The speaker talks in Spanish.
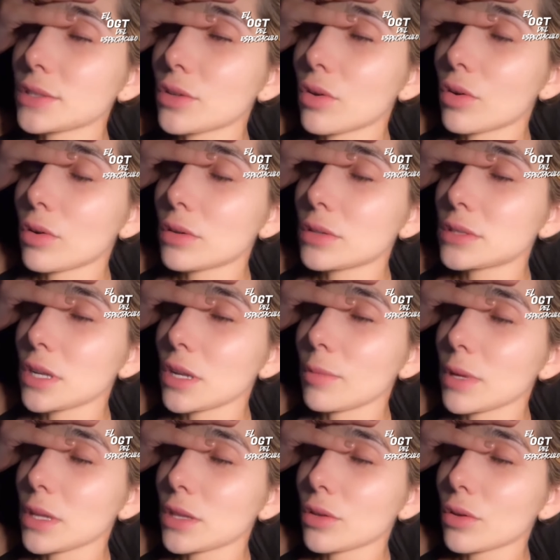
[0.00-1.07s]
con
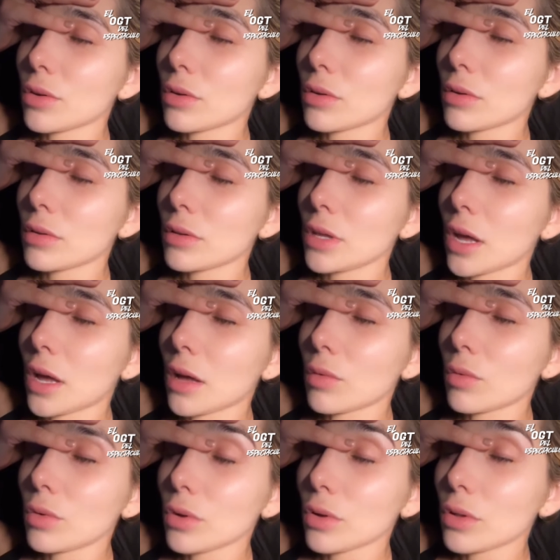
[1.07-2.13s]
seguimiento día
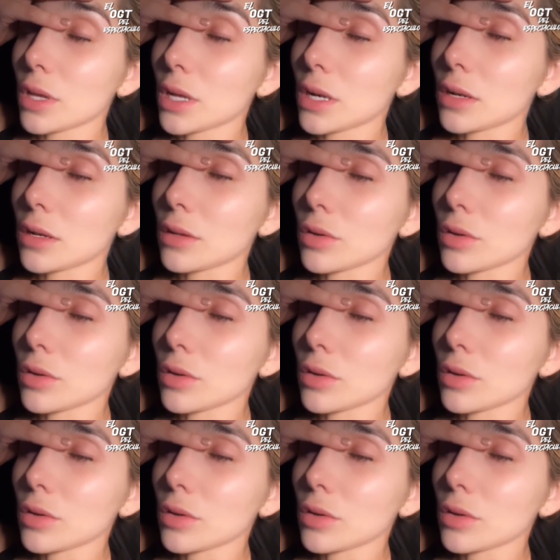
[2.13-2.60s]
1 del